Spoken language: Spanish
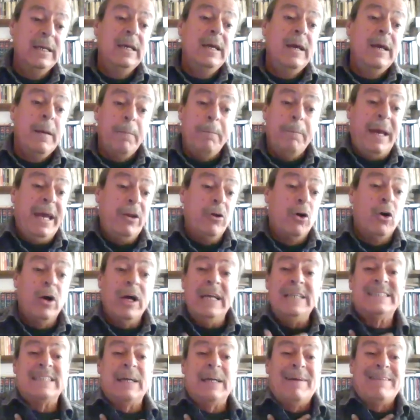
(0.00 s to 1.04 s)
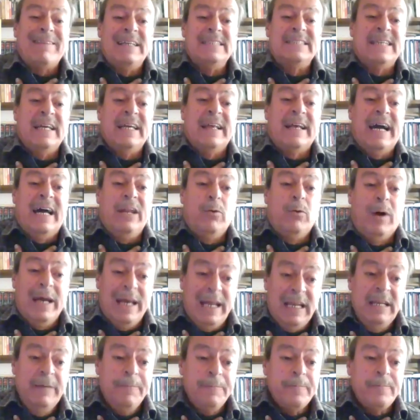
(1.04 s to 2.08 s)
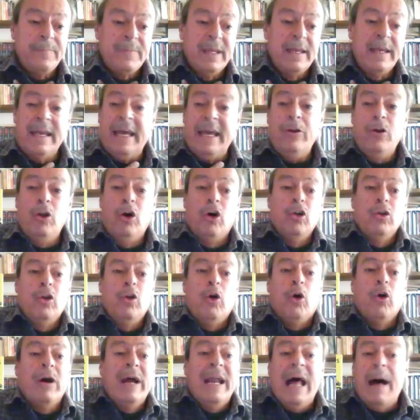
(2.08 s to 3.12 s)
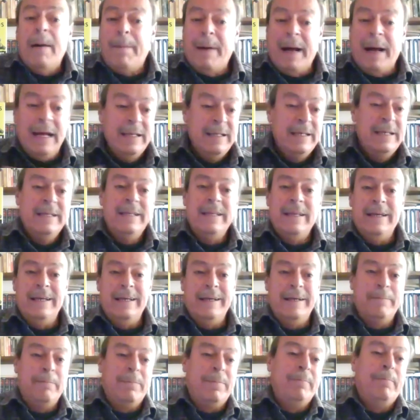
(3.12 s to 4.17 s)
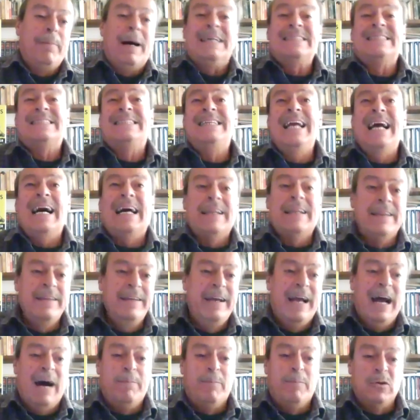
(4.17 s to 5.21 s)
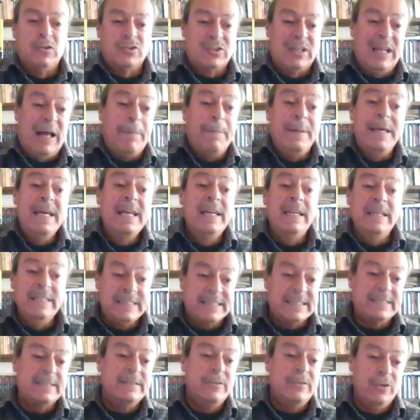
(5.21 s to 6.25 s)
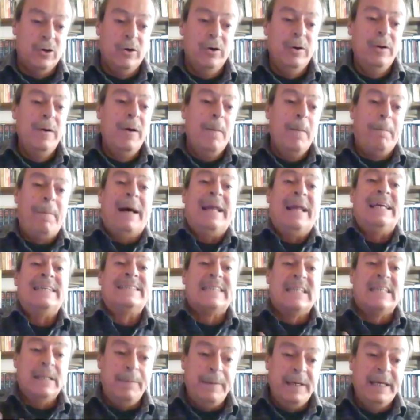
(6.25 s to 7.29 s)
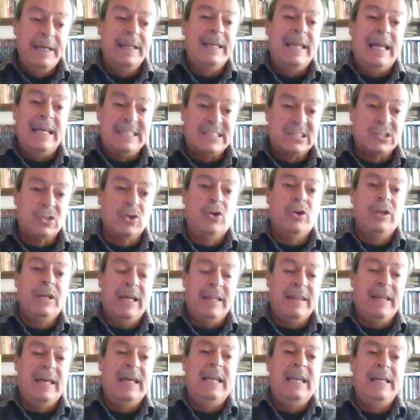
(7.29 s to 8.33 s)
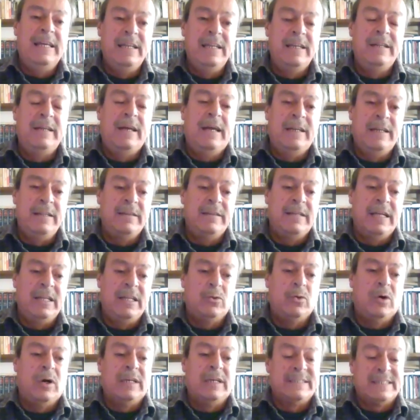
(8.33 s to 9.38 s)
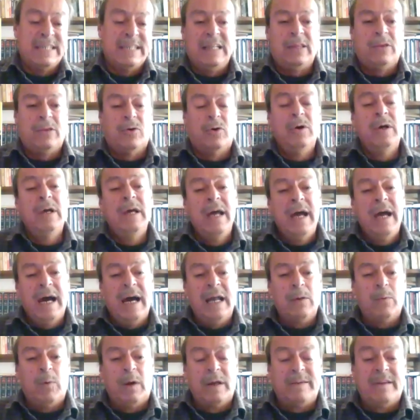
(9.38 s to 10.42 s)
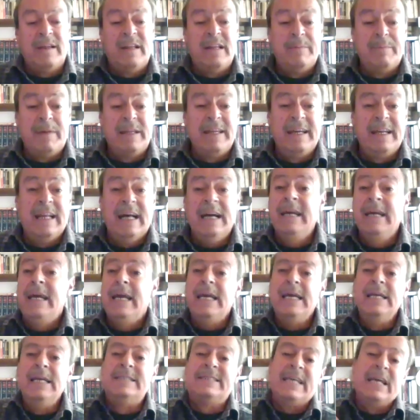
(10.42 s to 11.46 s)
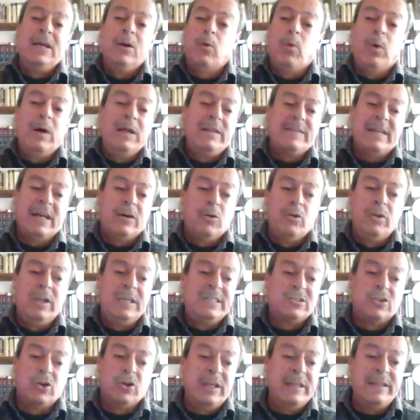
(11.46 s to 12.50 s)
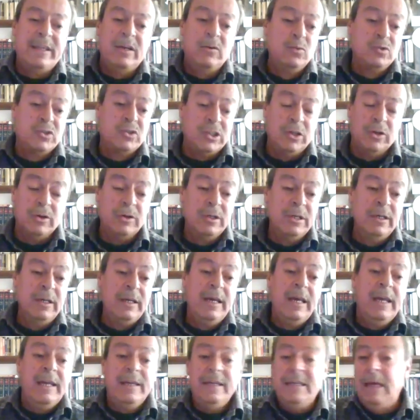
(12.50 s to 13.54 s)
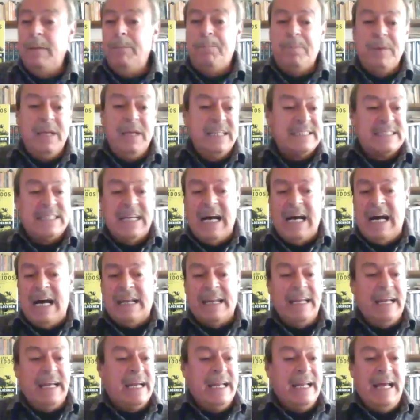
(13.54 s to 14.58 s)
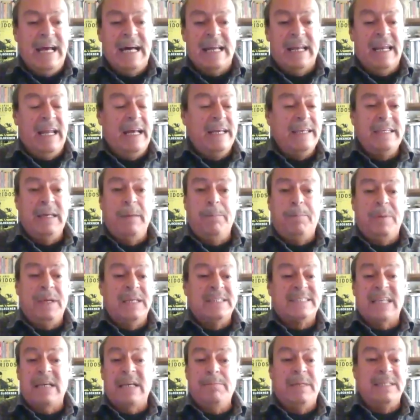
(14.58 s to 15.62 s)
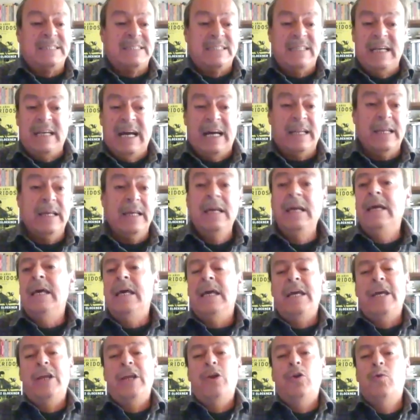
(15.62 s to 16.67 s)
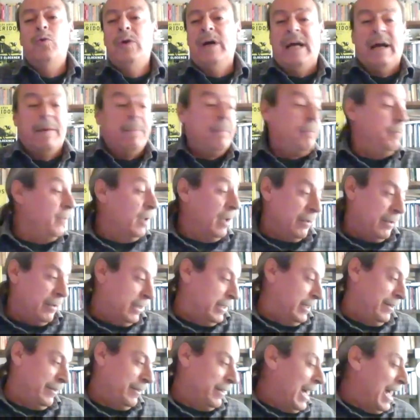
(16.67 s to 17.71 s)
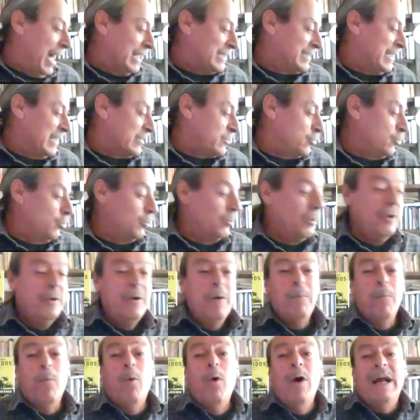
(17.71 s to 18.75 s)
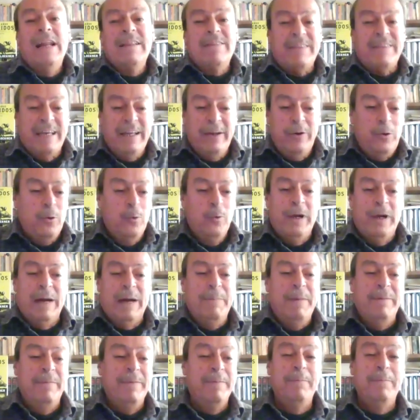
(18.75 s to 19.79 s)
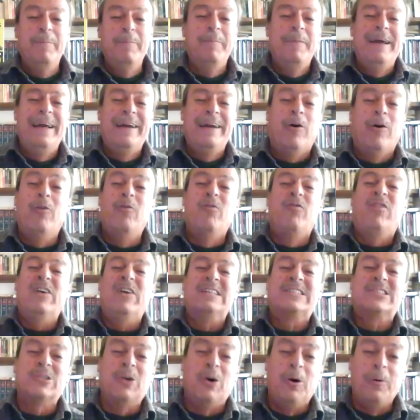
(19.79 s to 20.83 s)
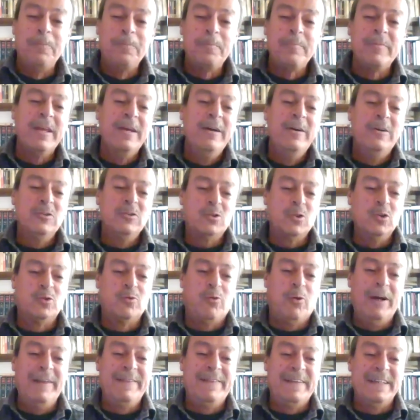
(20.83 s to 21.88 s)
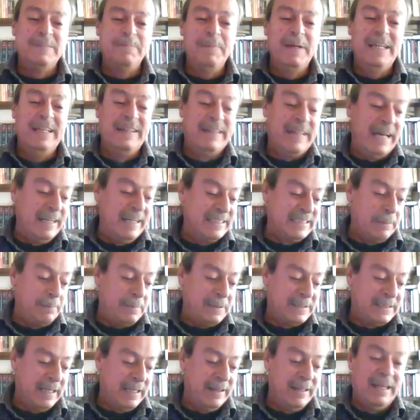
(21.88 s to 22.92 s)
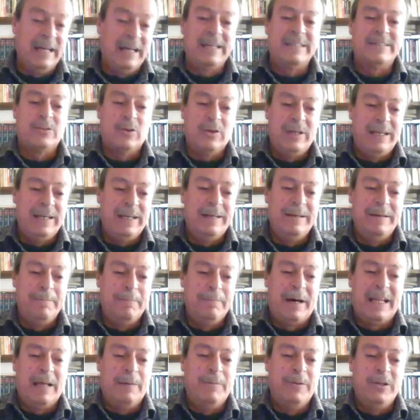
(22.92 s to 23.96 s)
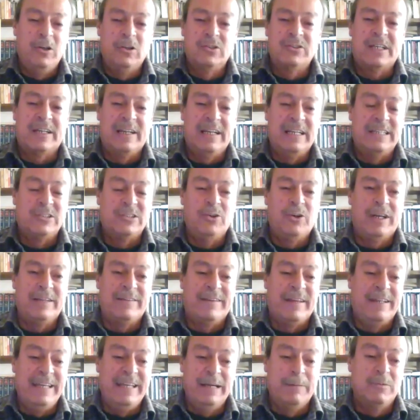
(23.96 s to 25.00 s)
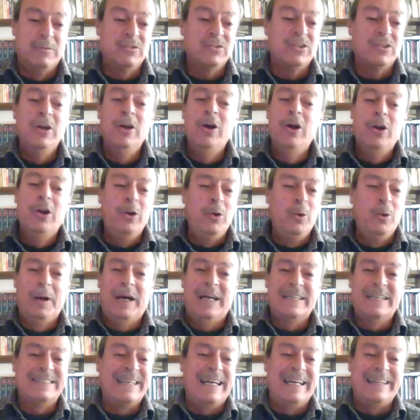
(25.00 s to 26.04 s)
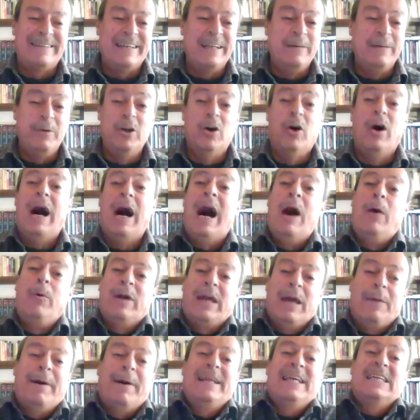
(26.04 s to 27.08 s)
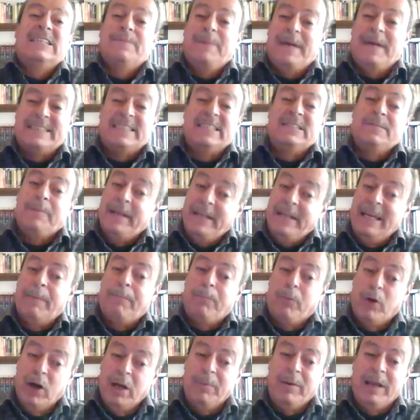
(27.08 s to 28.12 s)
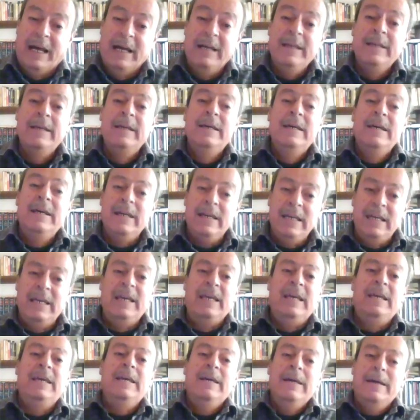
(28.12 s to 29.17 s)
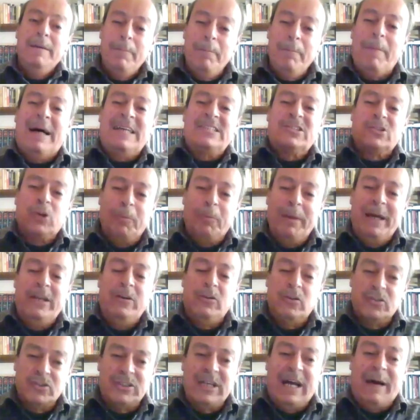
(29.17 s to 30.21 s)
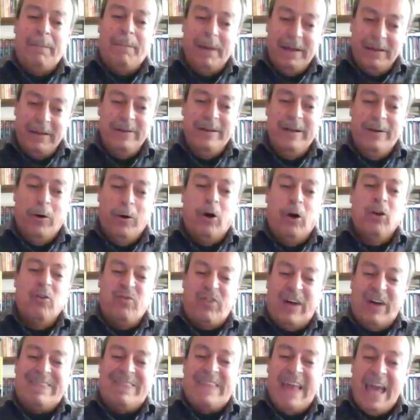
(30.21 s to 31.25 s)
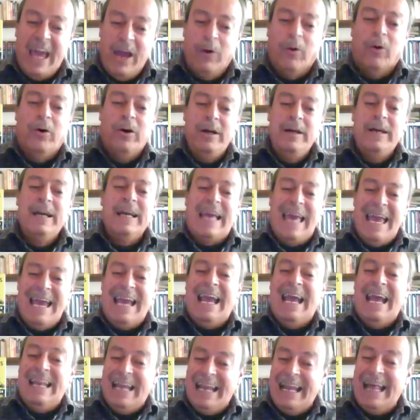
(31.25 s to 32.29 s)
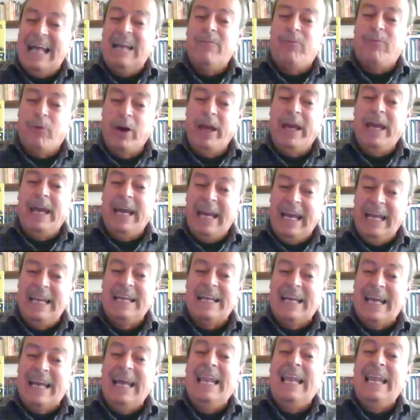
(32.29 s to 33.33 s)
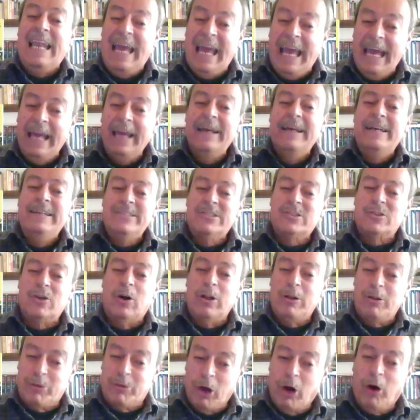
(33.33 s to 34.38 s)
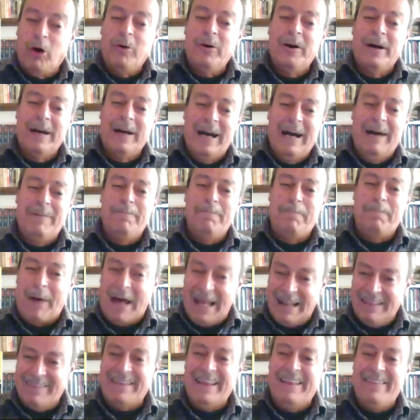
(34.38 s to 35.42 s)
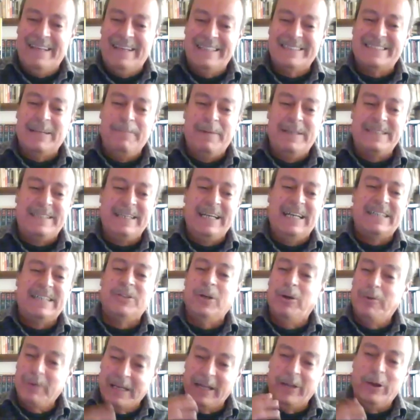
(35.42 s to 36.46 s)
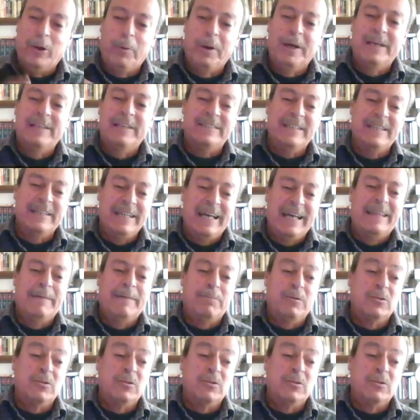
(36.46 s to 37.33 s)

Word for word: Pero estaba tan cercano a él que no lograba eh, vaciar, digamos, la bilis, ¿no? Para escribir la historia de y el intento de asalto al cuartel de madera y se encuentra con la historia de Lucio y empieza a recrearla y empieza a investigar y nunca, eh, hasta su muerte, nunca me, confesó sus fuentes militares, a pesar de la eh, maravillosa relación que teníamos, nunca se atrevió, aunque varias veces venía a Puebla y más o menos ya eh, olfateo qué general fue el que le soltó parte de esta investigación, que no voy a decir nada, por